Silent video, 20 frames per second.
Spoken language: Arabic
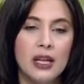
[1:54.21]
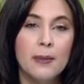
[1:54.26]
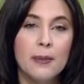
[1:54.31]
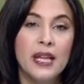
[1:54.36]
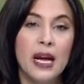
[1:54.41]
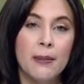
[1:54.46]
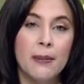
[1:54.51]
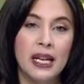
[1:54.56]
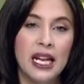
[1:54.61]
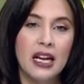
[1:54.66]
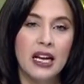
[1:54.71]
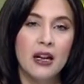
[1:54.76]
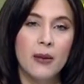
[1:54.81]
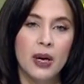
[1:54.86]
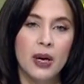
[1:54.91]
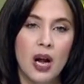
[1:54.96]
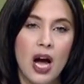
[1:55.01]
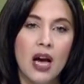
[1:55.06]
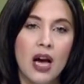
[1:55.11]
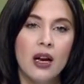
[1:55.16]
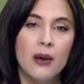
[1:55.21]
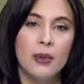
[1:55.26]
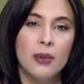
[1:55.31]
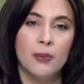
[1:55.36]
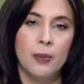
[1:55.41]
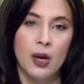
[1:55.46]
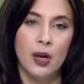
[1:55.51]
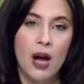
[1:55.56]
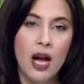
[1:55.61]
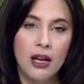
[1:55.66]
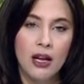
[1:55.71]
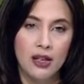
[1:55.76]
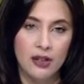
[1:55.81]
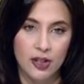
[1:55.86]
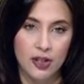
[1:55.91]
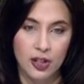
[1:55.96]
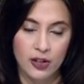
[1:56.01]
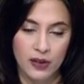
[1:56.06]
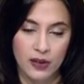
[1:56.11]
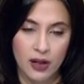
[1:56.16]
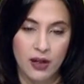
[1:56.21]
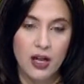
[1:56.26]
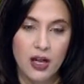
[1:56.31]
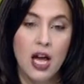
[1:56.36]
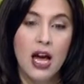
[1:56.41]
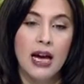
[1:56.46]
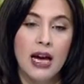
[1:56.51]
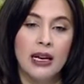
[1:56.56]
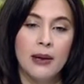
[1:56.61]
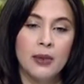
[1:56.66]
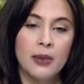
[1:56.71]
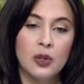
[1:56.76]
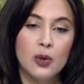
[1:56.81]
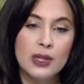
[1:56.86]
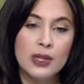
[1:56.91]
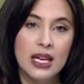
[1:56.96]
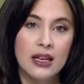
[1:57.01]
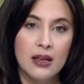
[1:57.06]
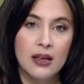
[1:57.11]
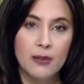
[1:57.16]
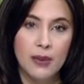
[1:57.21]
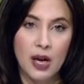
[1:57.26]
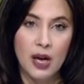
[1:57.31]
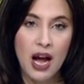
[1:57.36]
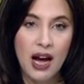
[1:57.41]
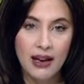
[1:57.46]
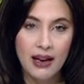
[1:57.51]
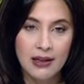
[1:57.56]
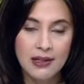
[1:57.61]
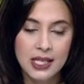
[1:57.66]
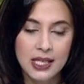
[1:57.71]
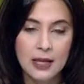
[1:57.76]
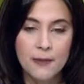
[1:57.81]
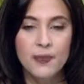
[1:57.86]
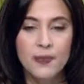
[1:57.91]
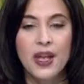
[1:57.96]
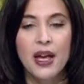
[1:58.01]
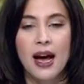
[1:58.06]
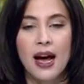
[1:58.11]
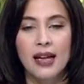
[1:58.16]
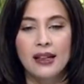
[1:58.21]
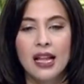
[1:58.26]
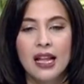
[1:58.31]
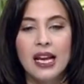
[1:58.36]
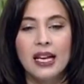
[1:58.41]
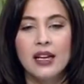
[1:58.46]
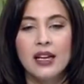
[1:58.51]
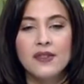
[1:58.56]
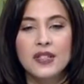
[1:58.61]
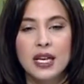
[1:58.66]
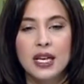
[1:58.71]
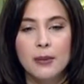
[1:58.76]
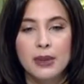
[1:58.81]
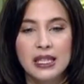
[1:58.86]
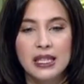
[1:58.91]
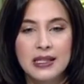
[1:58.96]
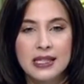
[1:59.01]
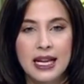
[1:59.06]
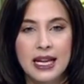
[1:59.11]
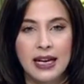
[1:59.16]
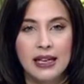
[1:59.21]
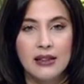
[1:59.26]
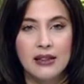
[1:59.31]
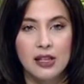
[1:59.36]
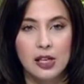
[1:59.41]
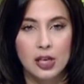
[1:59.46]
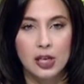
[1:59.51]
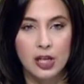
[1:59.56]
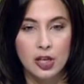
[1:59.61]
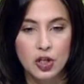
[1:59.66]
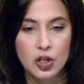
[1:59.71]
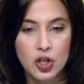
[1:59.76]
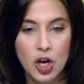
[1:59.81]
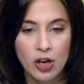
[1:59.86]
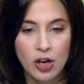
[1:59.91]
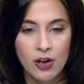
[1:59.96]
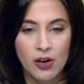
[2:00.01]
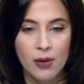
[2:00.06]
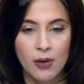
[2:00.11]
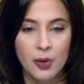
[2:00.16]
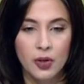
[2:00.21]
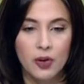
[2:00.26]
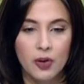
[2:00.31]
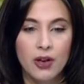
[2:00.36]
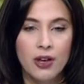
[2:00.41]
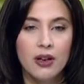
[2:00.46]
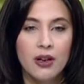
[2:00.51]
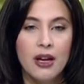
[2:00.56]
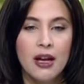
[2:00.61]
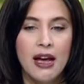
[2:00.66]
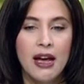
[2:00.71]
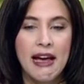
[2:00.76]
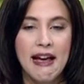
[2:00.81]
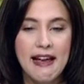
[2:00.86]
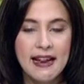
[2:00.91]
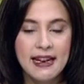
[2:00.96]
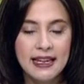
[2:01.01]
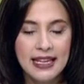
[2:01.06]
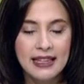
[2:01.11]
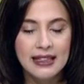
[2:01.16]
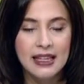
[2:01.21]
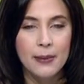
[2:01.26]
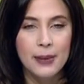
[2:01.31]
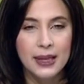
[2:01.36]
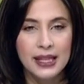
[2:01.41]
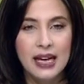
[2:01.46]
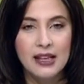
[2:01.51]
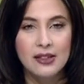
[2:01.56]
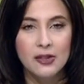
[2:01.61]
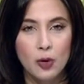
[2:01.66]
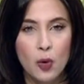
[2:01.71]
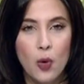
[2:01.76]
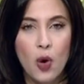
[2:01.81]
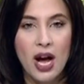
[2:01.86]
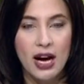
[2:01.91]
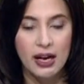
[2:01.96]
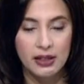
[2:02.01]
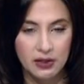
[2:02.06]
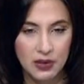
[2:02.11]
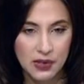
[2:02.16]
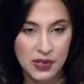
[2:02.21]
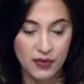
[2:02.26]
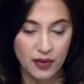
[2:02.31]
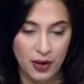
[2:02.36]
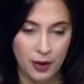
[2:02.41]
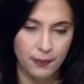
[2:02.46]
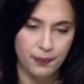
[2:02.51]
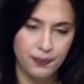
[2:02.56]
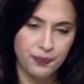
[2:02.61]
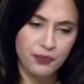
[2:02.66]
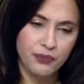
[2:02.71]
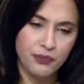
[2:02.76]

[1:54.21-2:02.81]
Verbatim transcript: تبدا من هنا مرحله من مراحل الرضا لما توصل للمرحله دي هتلاقي نفسك بتستعد لشهر رمضان ان انت بدات روحك تصفى